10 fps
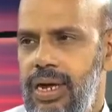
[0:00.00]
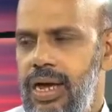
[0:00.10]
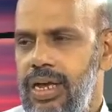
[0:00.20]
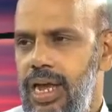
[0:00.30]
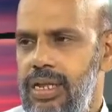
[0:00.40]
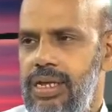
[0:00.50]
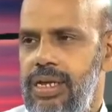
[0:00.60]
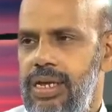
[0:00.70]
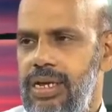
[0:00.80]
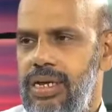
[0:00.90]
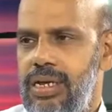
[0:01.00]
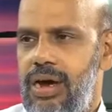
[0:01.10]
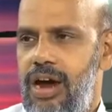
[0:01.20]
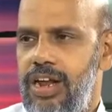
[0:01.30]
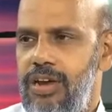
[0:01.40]
அங்கேருந்து
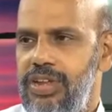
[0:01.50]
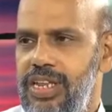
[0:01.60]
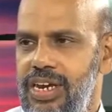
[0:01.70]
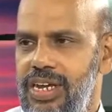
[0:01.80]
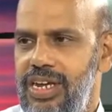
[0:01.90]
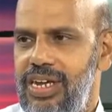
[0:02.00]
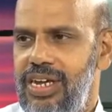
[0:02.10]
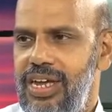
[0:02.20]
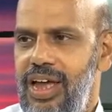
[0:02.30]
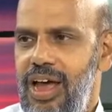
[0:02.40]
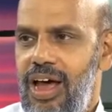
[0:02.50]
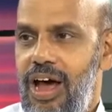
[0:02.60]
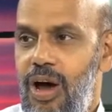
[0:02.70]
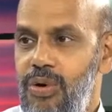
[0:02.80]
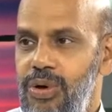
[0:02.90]
ஆர்டர் வந்திருக்கு
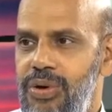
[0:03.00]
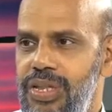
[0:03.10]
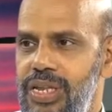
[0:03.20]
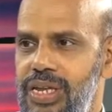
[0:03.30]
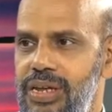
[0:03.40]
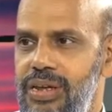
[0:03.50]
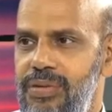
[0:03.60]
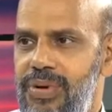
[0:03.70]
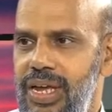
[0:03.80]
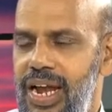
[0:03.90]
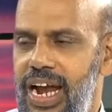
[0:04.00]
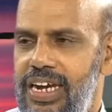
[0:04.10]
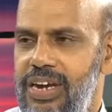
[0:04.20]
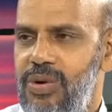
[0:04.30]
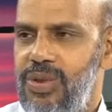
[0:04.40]
அவங்க வந்து இப்படி
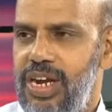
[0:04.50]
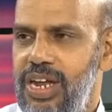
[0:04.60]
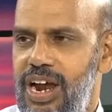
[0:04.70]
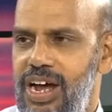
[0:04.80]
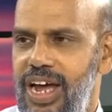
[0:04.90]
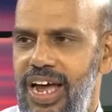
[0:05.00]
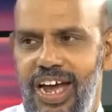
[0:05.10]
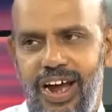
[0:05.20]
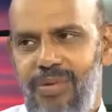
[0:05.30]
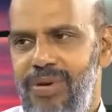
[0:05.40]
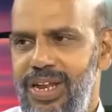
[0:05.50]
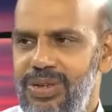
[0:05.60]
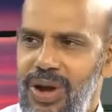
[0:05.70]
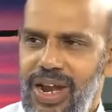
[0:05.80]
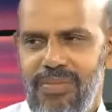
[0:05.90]
லெட்ரு கொடுத்துருக்குறாங்க அப்படின்னு
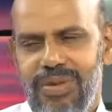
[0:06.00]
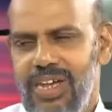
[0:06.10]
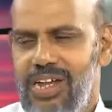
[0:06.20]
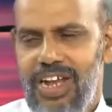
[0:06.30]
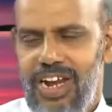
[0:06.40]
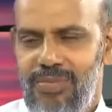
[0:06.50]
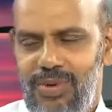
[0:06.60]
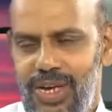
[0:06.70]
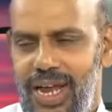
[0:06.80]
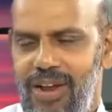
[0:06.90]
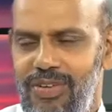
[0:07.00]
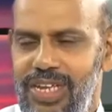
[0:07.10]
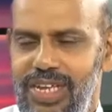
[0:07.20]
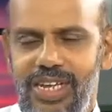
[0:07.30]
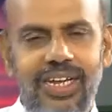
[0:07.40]
சொல்லி நம்ம சாதாரண மொழியில்
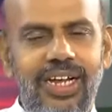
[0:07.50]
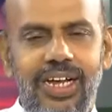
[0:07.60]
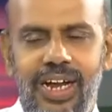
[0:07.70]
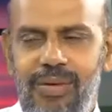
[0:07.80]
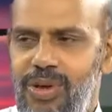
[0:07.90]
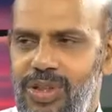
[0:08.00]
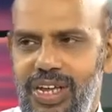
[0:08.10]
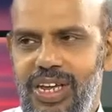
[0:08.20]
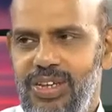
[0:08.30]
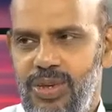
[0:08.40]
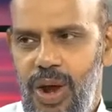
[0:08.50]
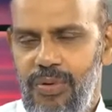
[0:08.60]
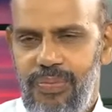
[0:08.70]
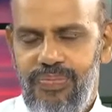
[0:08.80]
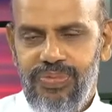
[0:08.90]
வந்து நம்ம வந்து
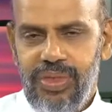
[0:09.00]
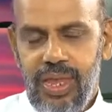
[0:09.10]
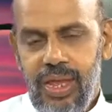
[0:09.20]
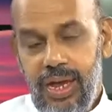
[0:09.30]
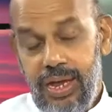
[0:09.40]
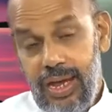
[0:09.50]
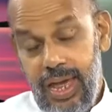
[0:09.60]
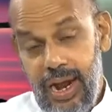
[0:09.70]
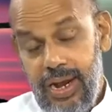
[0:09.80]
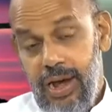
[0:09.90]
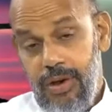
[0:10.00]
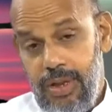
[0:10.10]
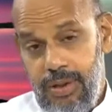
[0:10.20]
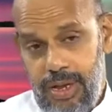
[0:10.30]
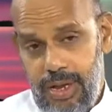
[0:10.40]
சொல்லுவோம்
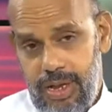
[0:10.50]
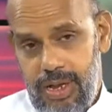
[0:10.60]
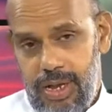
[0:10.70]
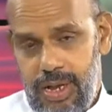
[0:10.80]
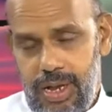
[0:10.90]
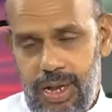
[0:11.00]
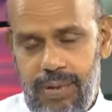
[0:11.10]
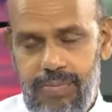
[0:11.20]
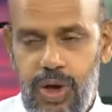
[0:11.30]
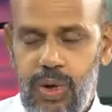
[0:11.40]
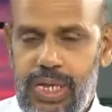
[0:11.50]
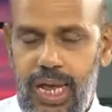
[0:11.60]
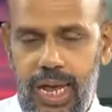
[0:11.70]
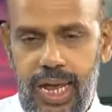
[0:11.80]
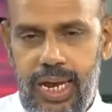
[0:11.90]
இரண்டாவது பகுதி
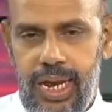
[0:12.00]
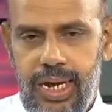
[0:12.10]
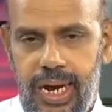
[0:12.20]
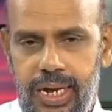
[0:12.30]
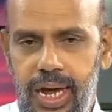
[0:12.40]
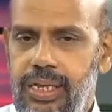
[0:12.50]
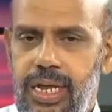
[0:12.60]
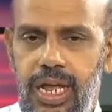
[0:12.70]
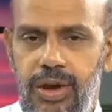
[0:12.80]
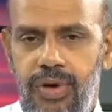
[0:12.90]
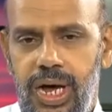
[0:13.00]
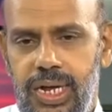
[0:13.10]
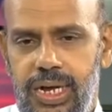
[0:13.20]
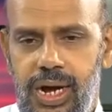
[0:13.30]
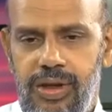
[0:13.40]
என்னன்னு கேட்டால் இந்த
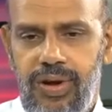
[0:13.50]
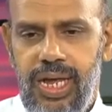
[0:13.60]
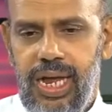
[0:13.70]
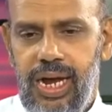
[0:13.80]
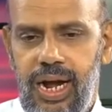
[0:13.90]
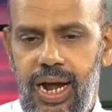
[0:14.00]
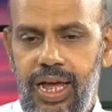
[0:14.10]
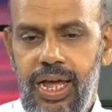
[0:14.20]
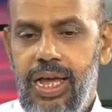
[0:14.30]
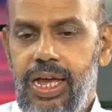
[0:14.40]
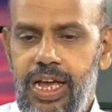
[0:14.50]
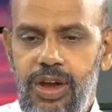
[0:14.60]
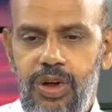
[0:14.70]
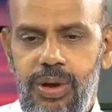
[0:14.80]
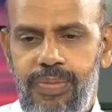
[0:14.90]
நிர்வாக நடவடிக்கைகளில்
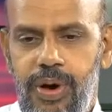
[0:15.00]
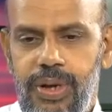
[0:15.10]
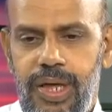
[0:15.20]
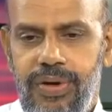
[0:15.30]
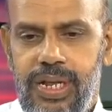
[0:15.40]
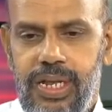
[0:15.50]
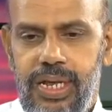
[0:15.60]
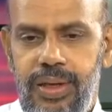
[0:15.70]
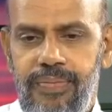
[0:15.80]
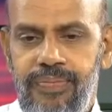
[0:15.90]
இன்னொரு பகுதி வந்து